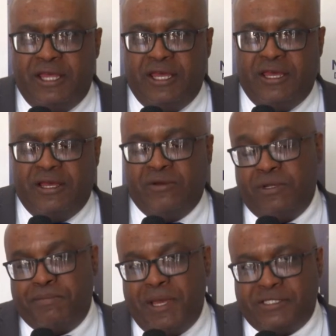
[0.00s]
Né,
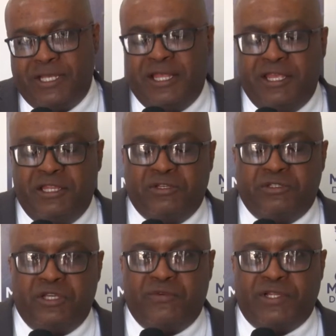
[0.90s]
o ano passado
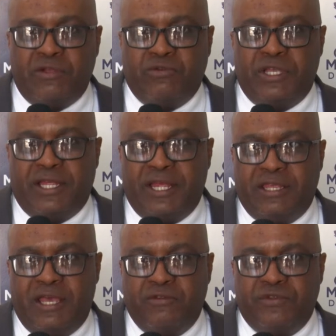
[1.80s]
ainda, tinha conversado com o
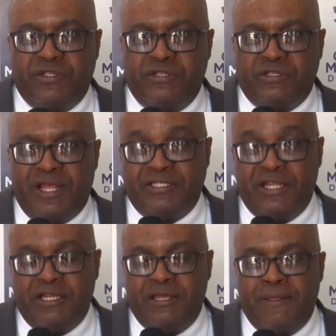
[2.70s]
secretário Francisco
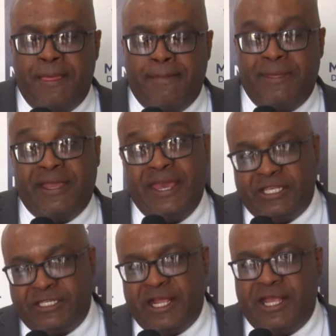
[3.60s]
Lacerda, né, que
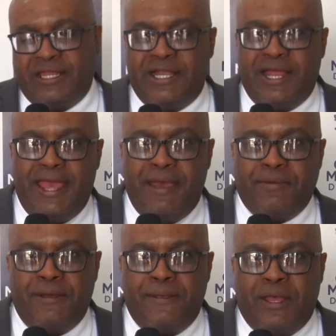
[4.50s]
era secretário na
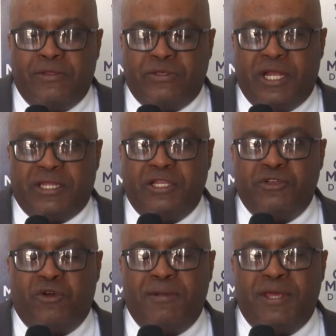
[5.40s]
época,
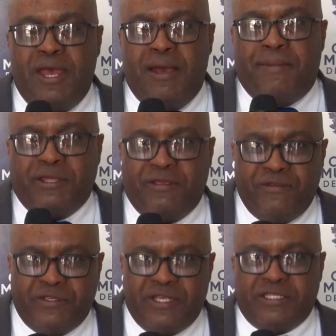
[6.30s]
secretário de obra, para
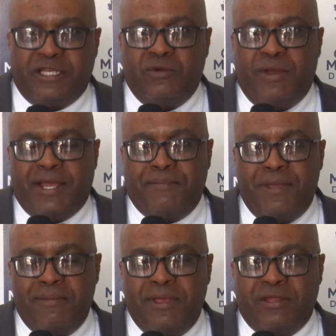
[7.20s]
que fizesse ali o
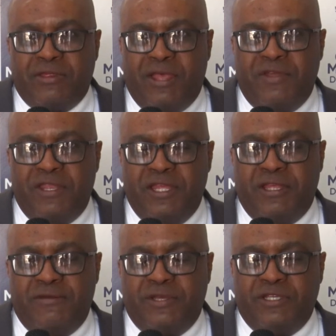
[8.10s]
recapeamento da
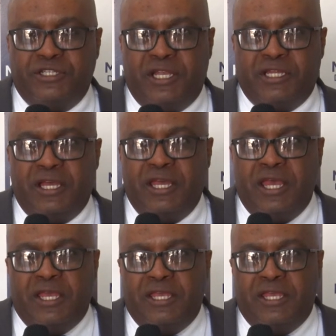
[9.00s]
Avenida Angélica.